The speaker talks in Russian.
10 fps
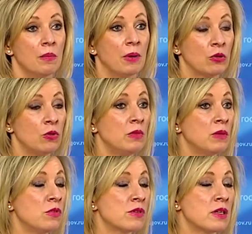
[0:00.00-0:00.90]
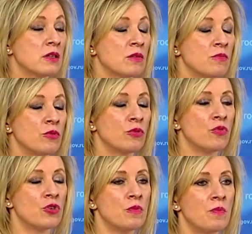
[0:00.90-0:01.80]
Потом, на мой взгляд, это будет
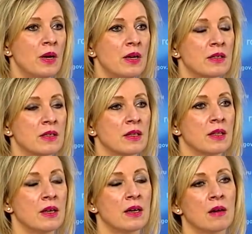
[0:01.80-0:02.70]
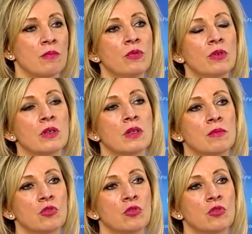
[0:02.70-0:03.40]
очень полезно для работы на